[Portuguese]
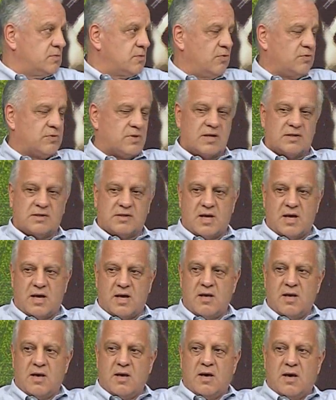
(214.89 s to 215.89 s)

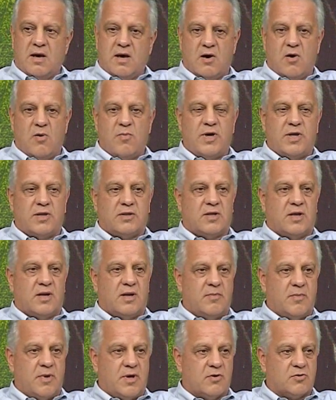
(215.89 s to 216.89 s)
contratar realmente
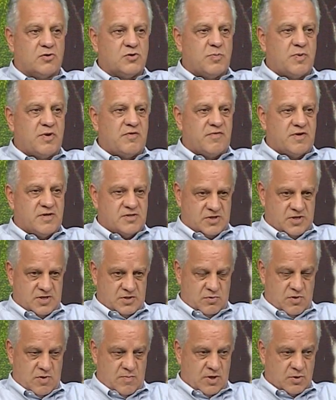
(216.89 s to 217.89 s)
elementos para
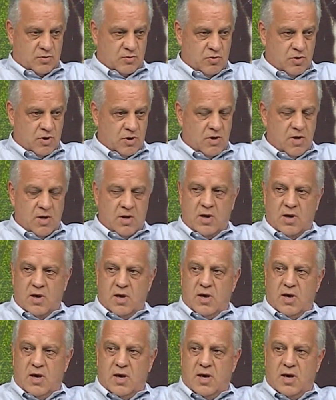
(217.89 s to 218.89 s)
fazer do amador
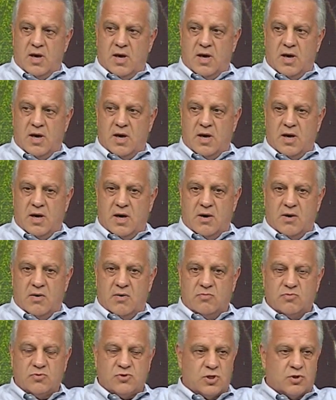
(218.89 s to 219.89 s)
é,
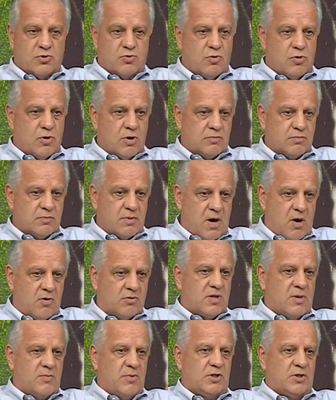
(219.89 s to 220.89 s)
um setor
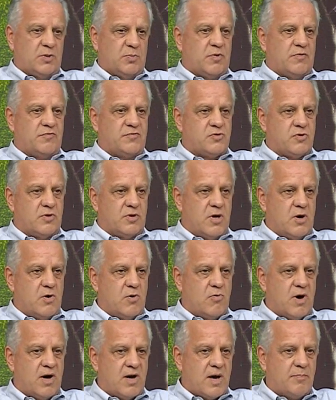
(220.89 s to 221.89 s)
altamente
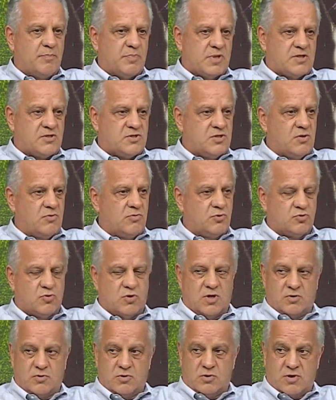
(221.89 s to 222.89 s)
profissional com a captação do
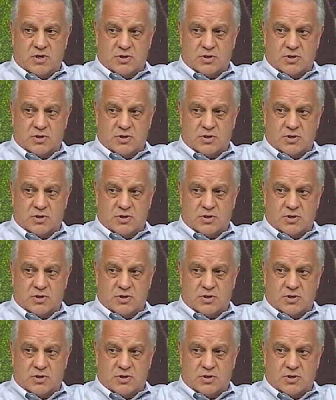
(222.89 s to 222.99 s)
jogador.